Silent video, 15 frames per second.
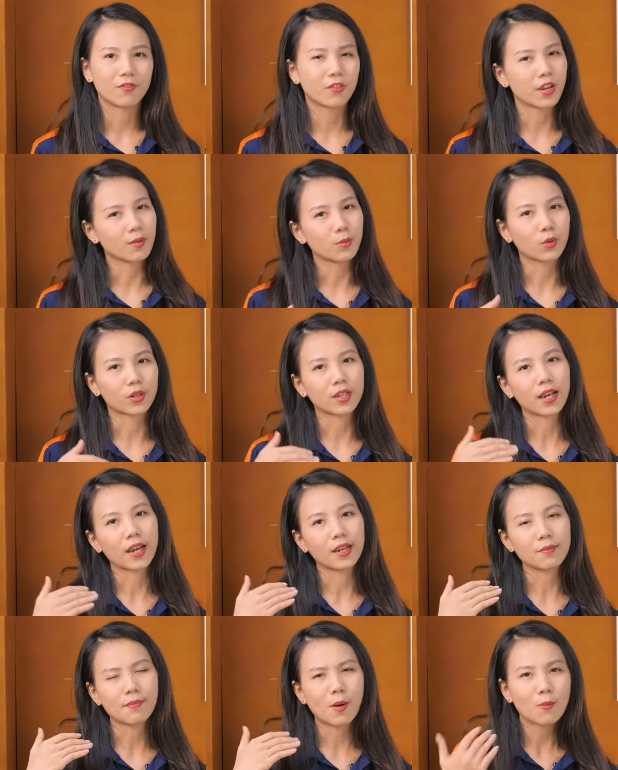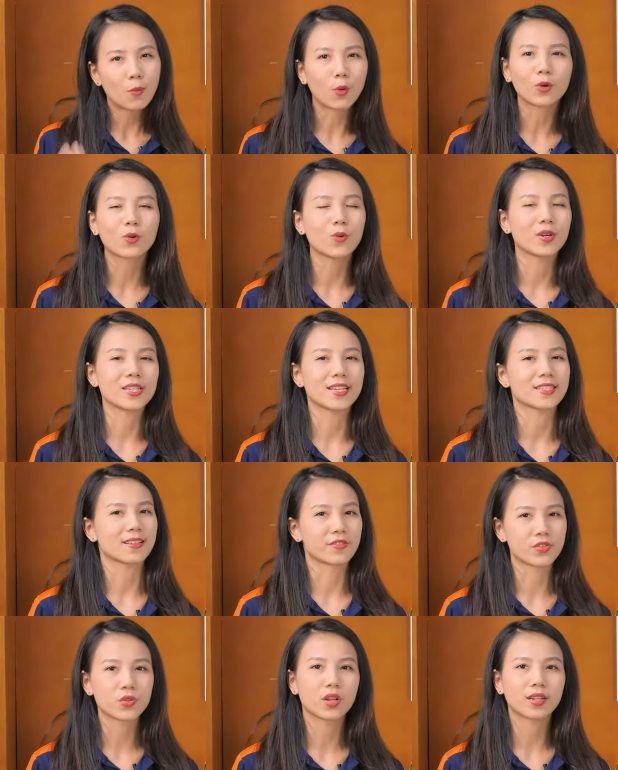uh, về một cái mong muốn của nhà
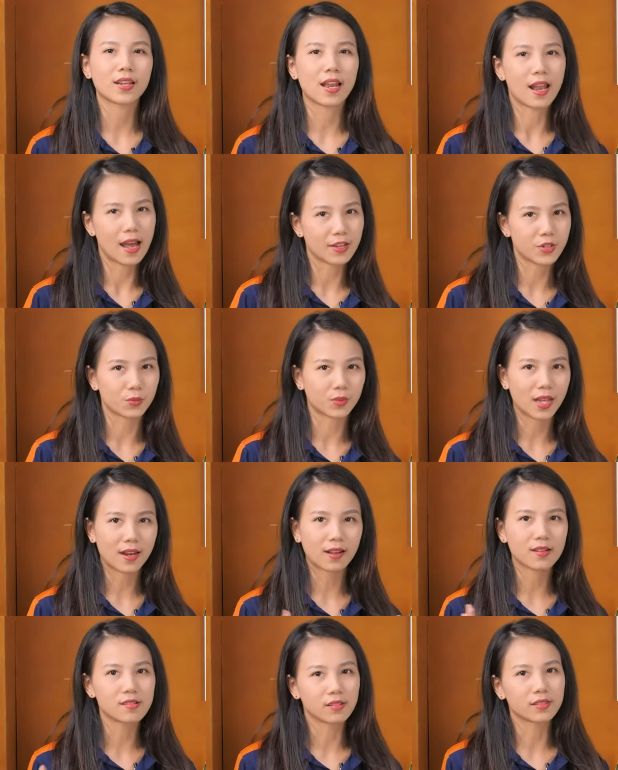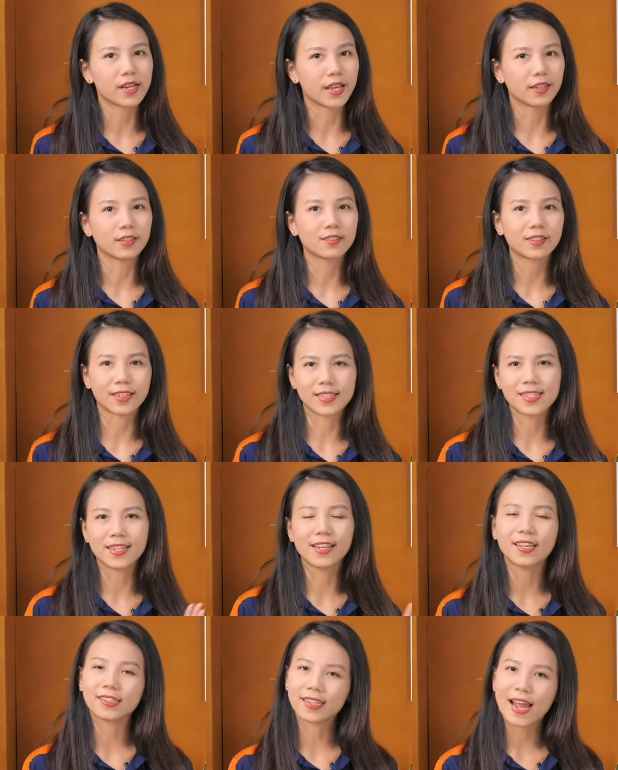sản xuất là chúng ta đang hướng đến những cái
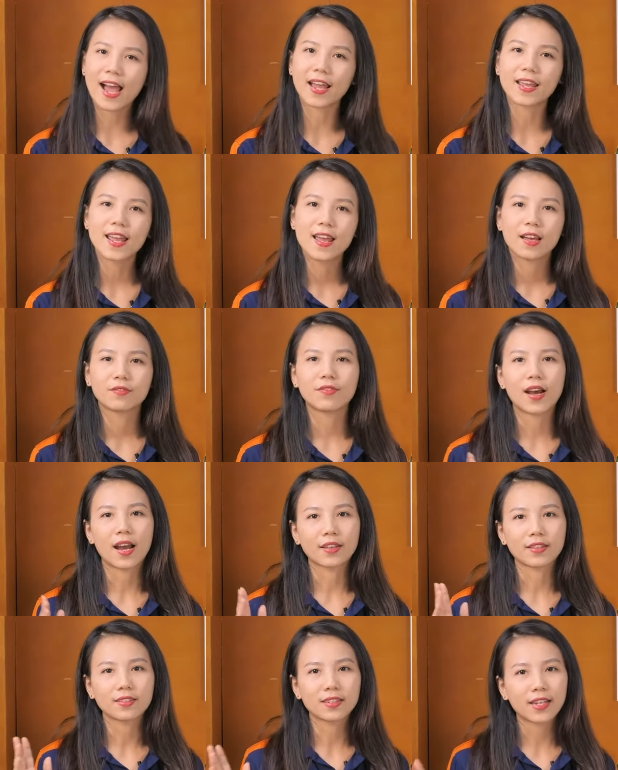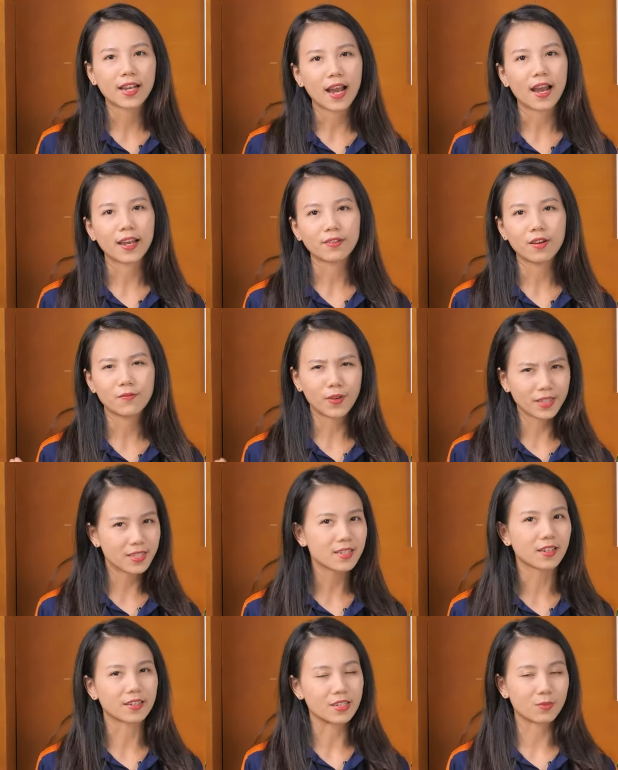gì hiện đại và những cái phát
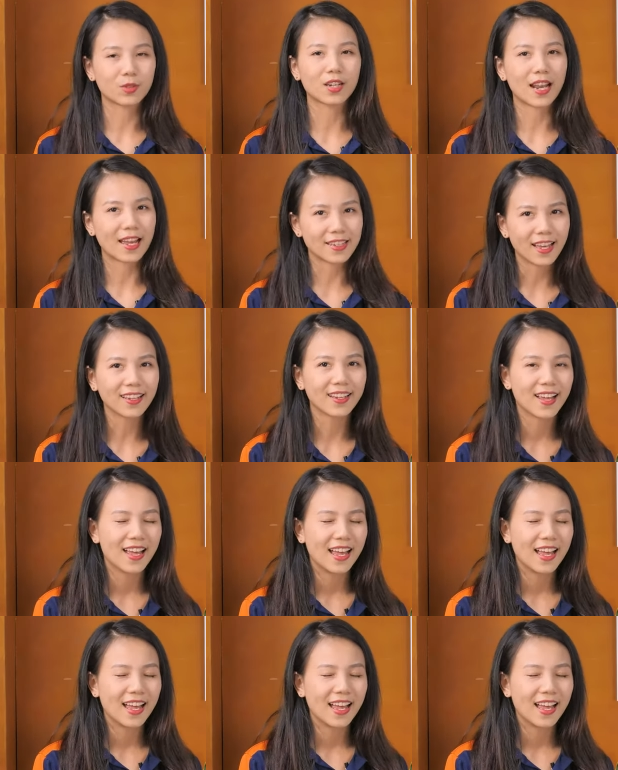triển trong tương lai nhất.